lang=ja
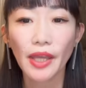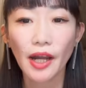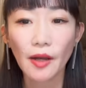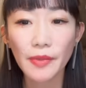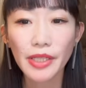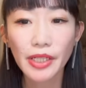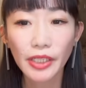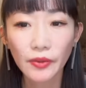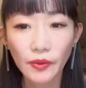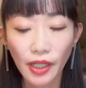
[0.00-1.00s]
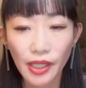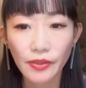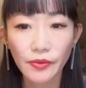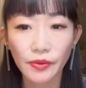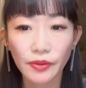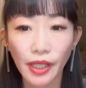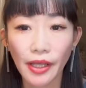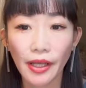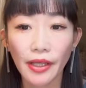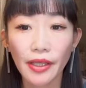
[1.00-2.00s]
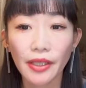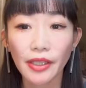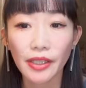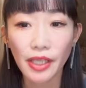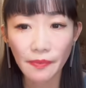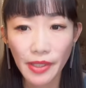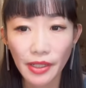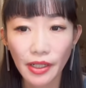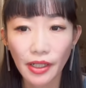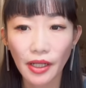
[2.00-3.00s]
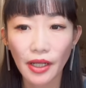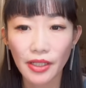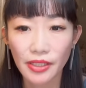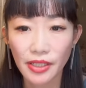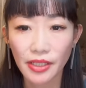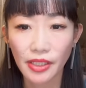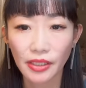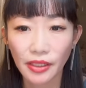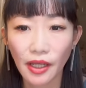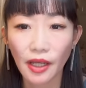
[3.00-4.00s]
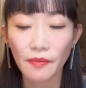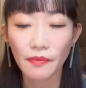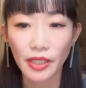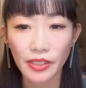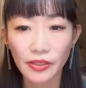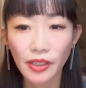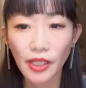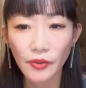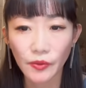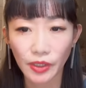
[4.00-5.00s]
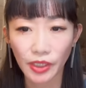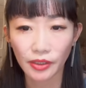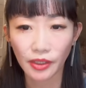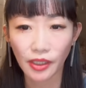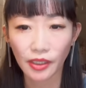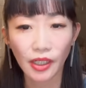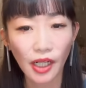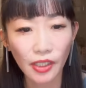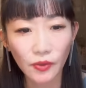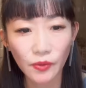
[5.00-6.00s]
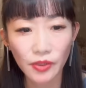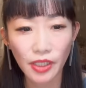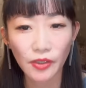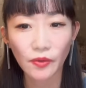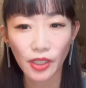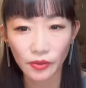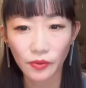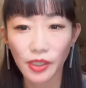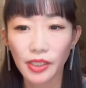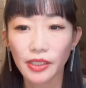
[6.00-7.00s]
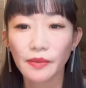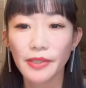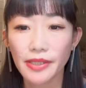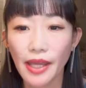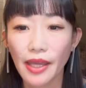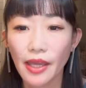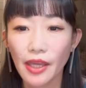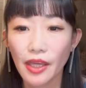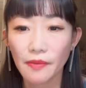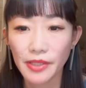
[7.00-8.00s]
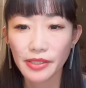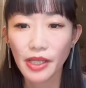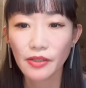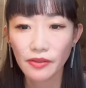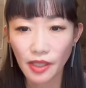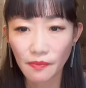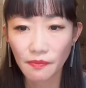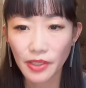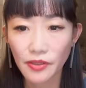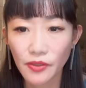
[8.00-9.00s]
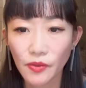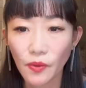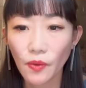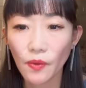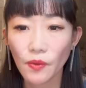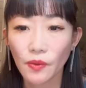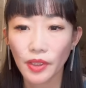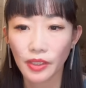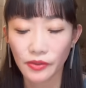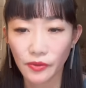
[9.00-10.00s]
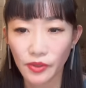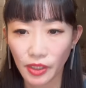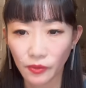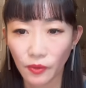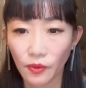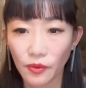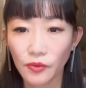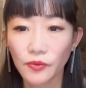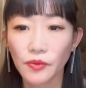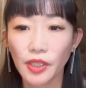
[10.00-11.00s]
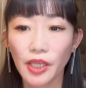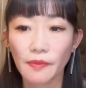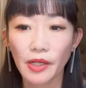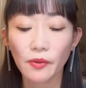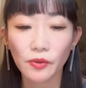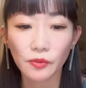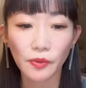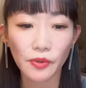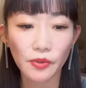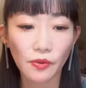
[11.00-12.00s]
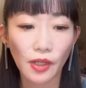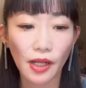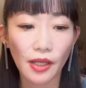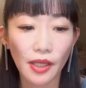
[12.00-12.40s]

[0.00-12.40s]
アメリカの海軍がイエメンから発射された、まあ、イスラエルを狙った可能性のあると書かれてますね。えミサイル3発を撃墜したというふうに、まあ、国防省が